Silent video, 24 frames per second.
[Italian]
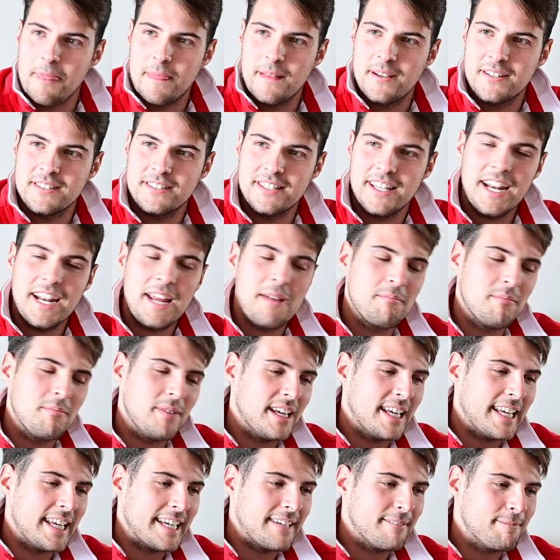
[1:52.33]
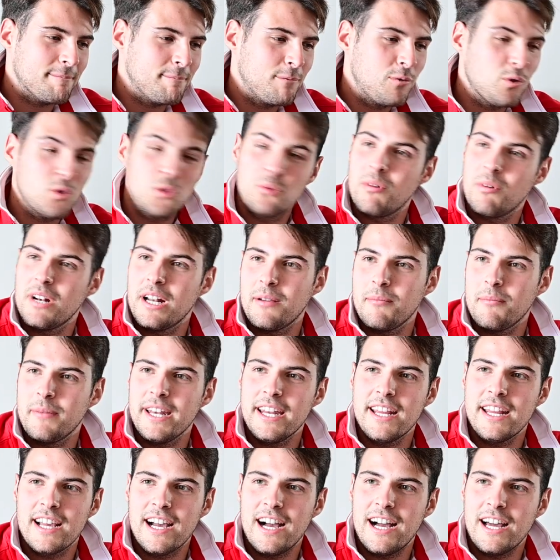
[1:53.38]
Sarebbe football
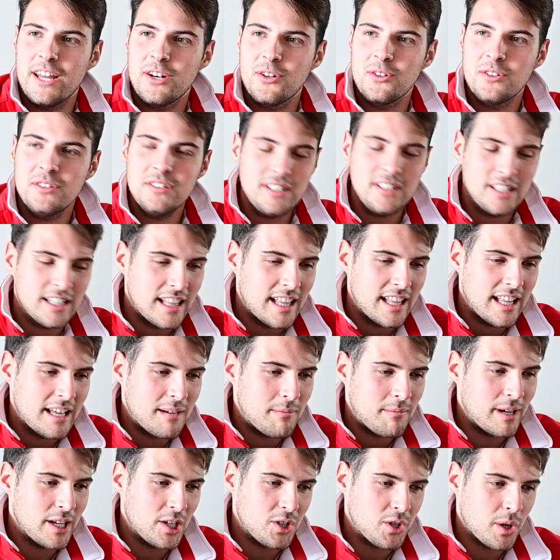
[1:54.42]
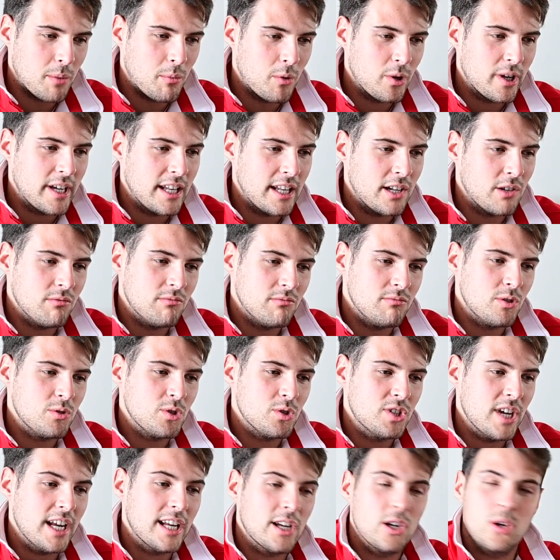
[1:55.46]
americano, ma diciamo che non
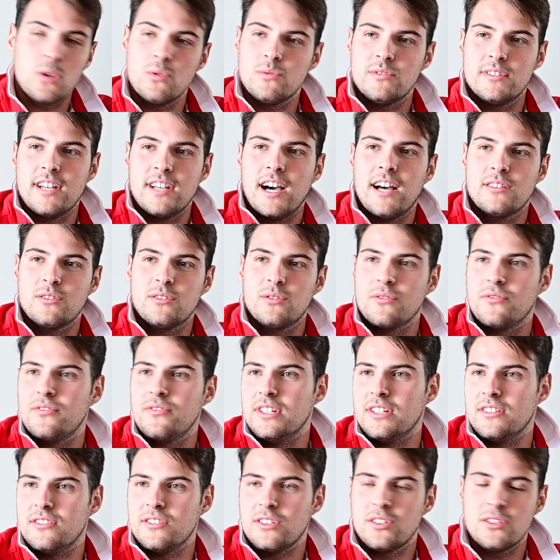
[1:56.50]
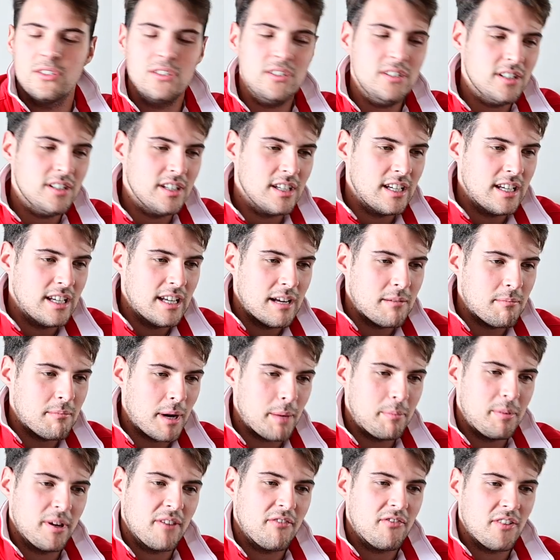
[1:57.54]
c'è il contatto fisico,
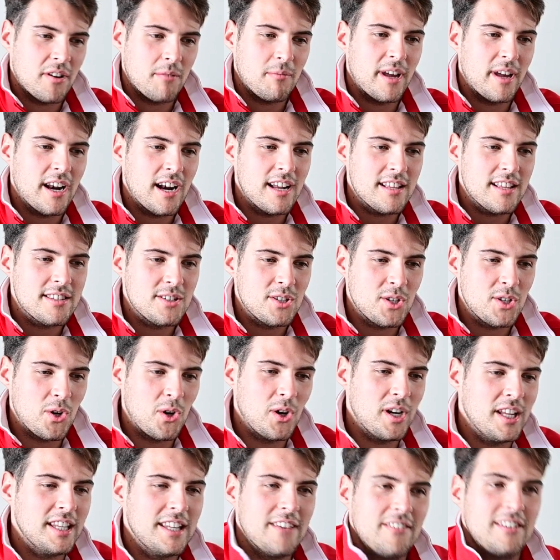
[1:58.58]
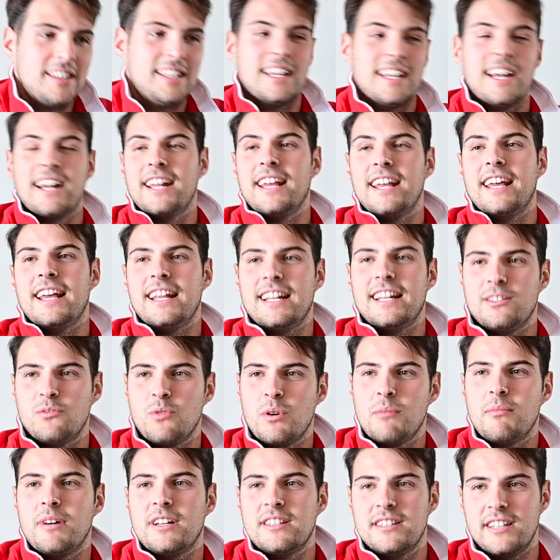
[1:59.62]
ma per fermare l'azione devi tirare le
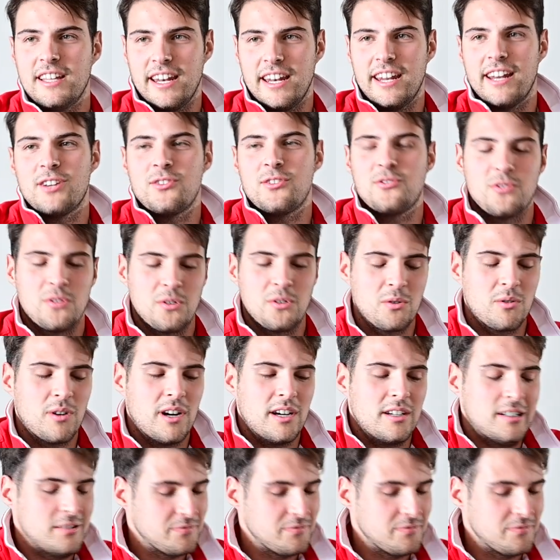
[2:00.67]
due bandierine che sono qua, no?